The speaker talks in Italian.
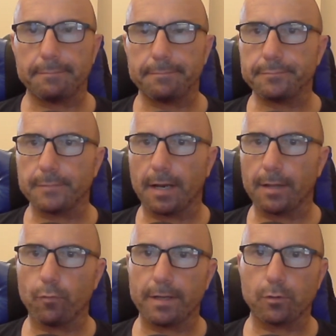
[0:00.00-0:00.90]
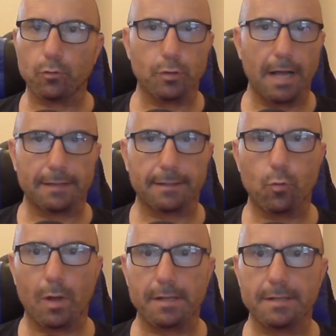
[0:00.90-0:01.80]
mm, della Juventus e di altre
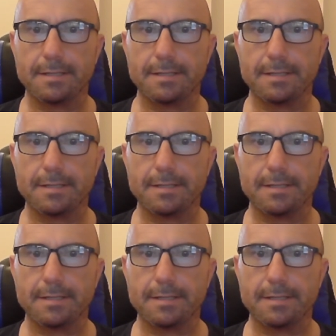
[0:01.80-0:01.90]
squadre di